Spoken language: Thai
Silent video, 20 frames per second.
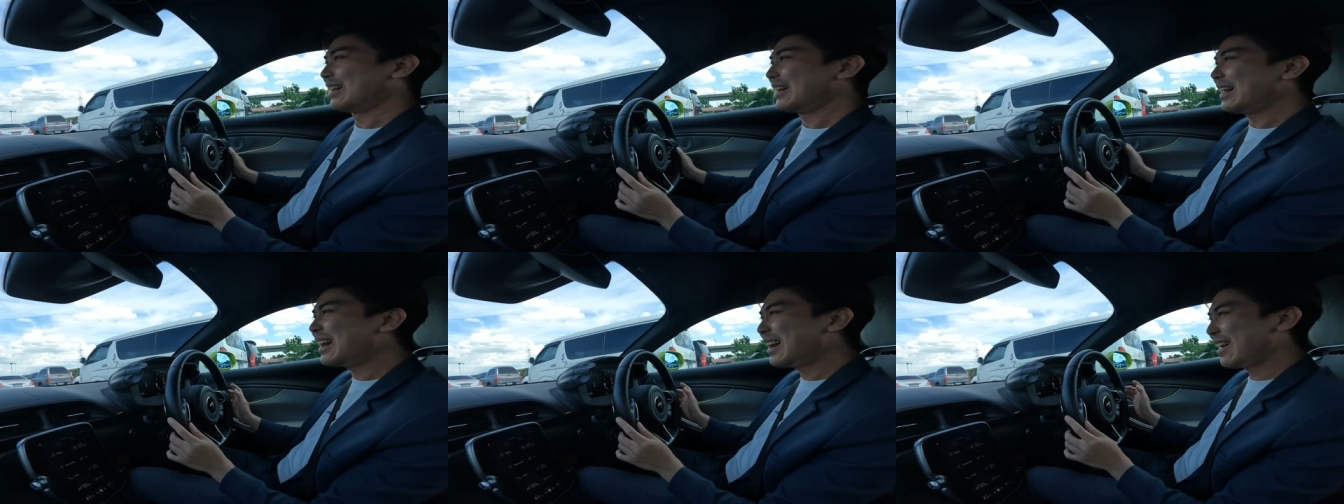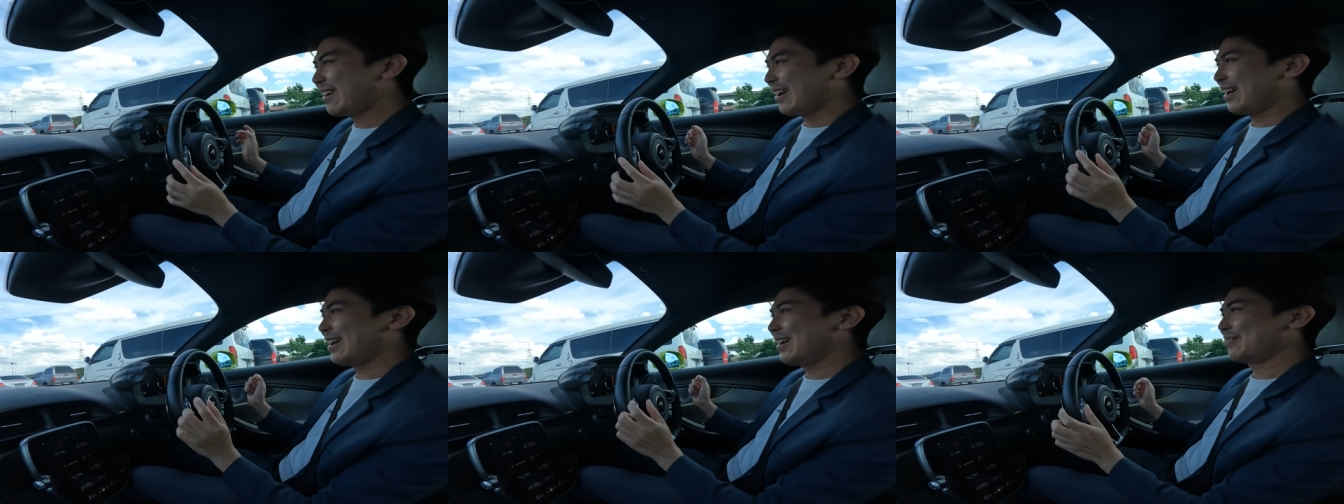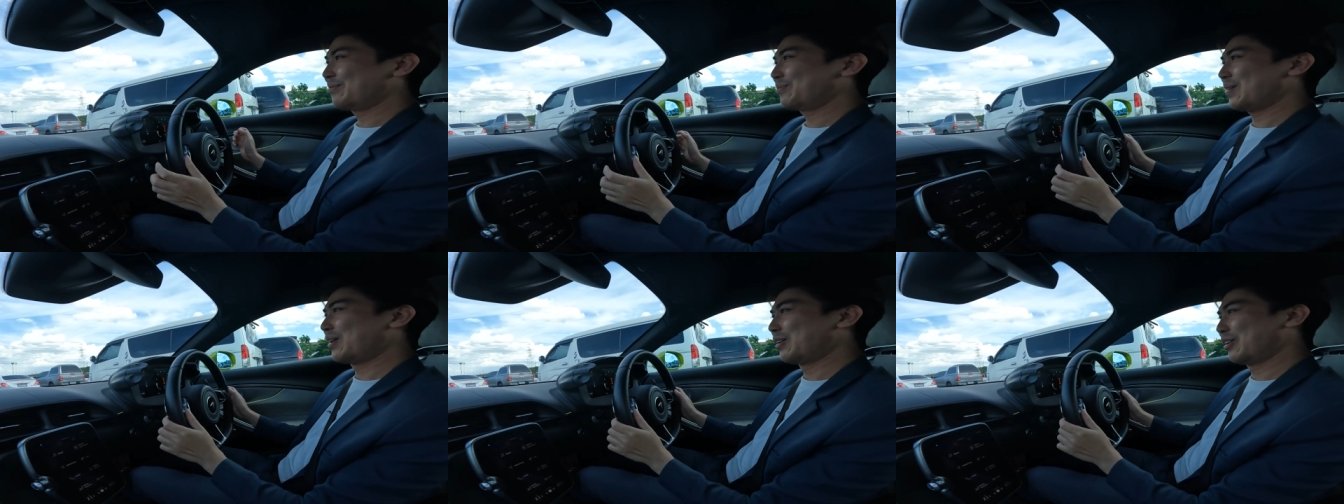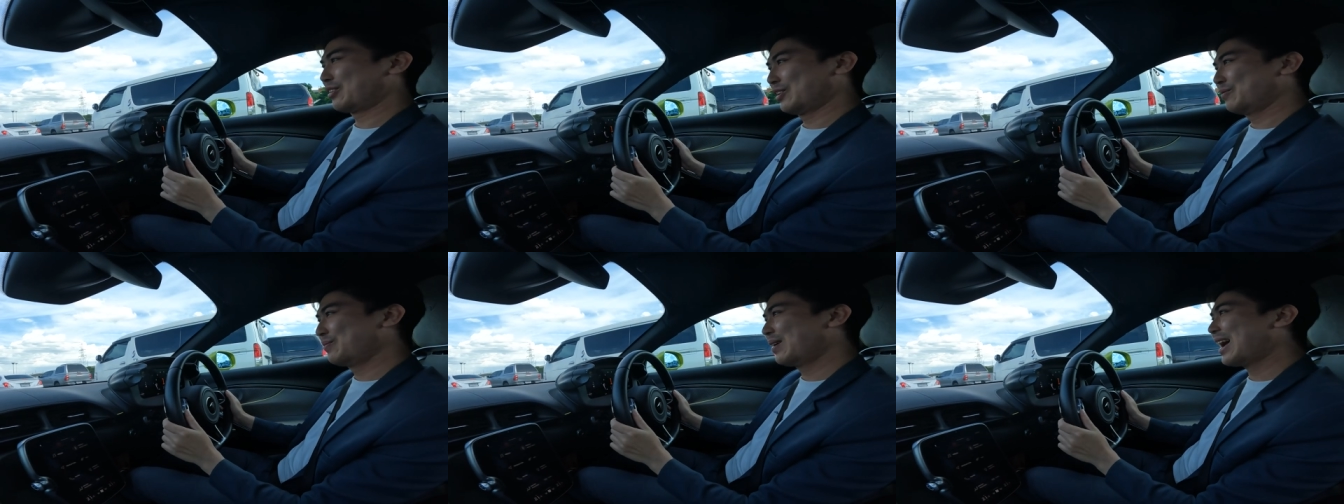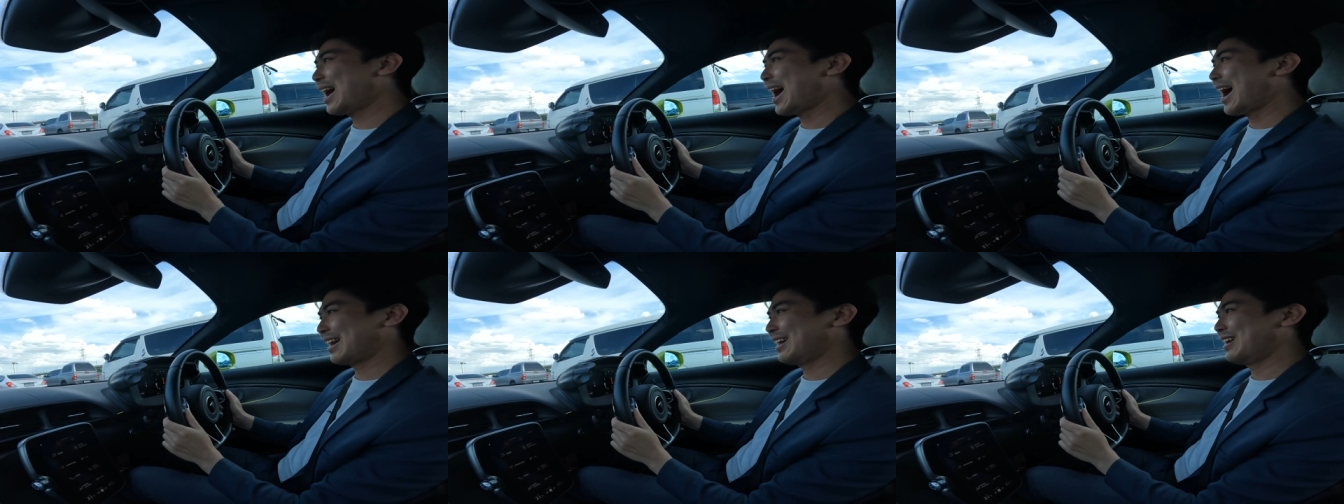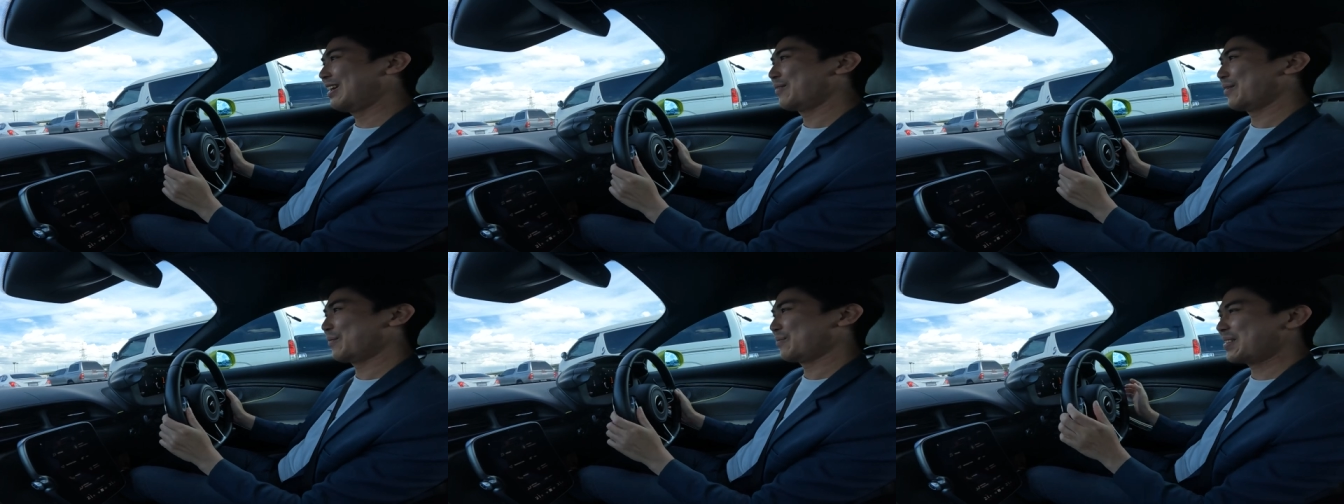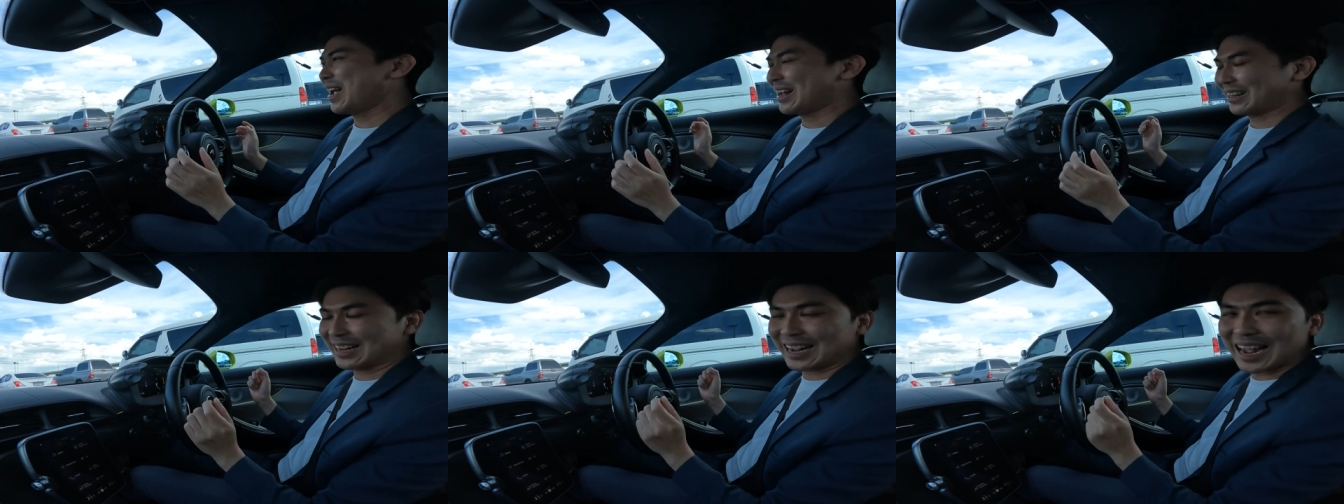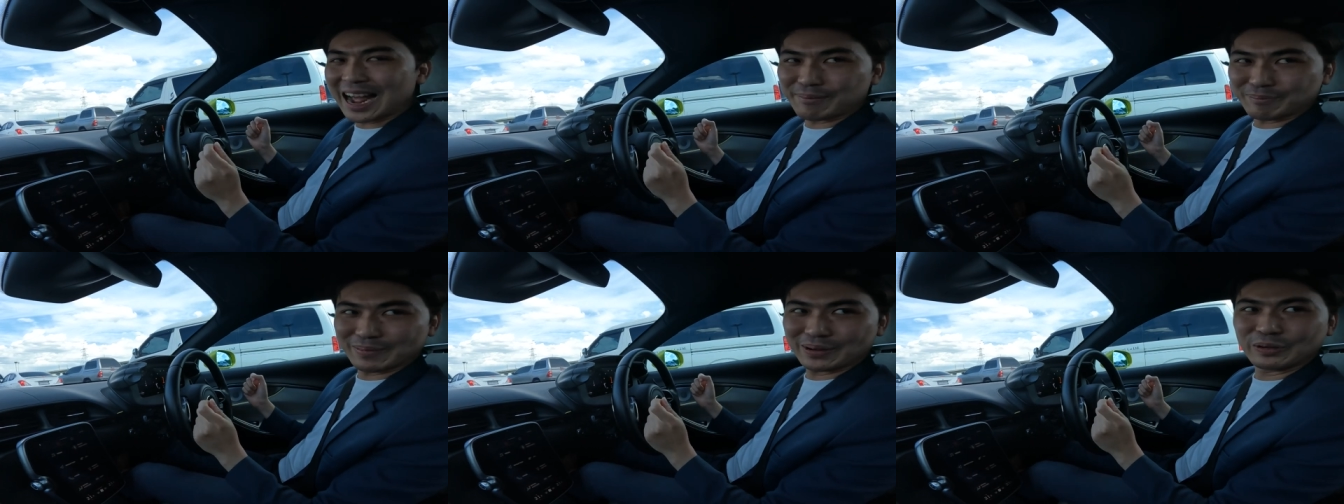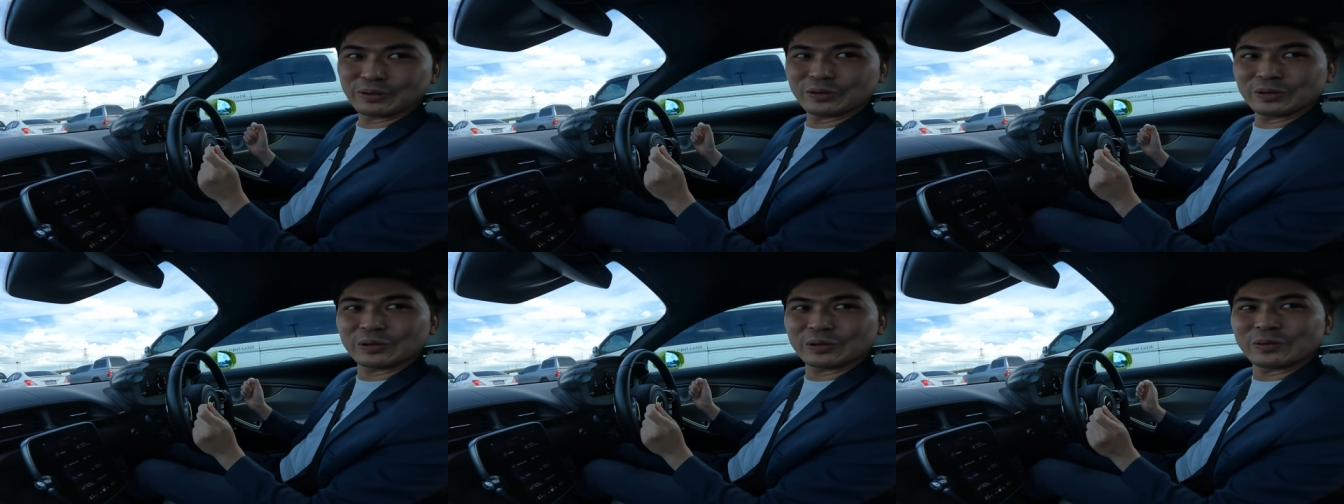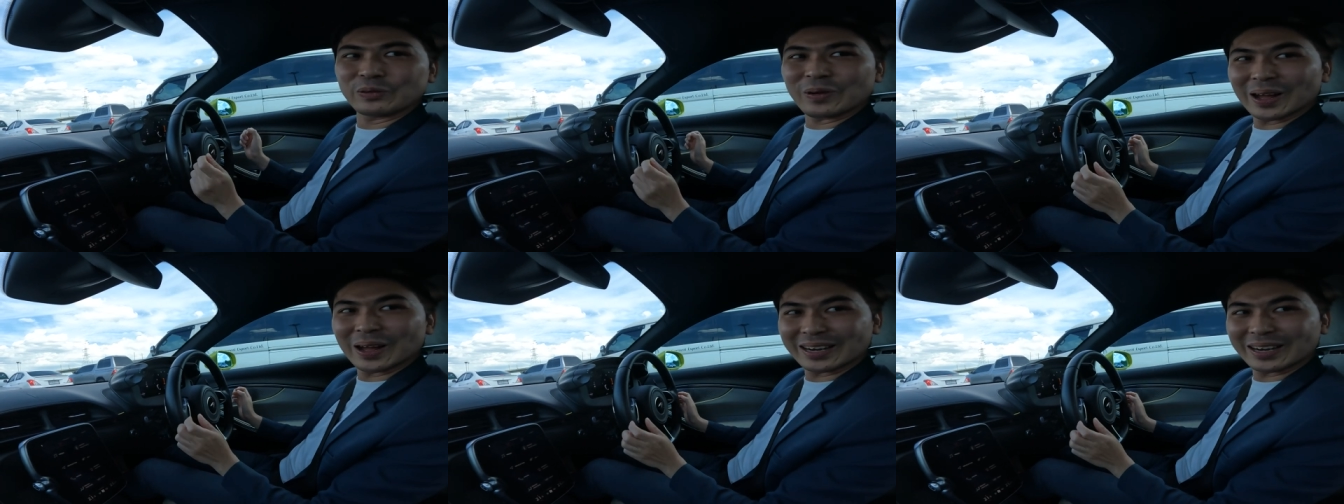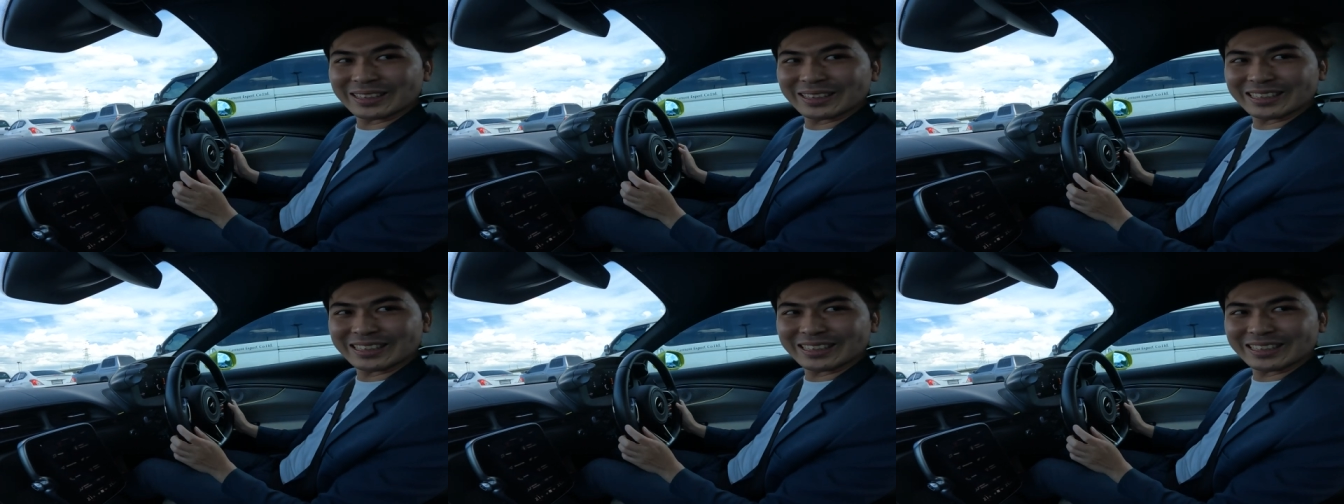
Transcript: นี่แหละเป็นรถซูเปอร์คาร์ที่เราแบบอยากจะขับมันทุกทุกวันจริง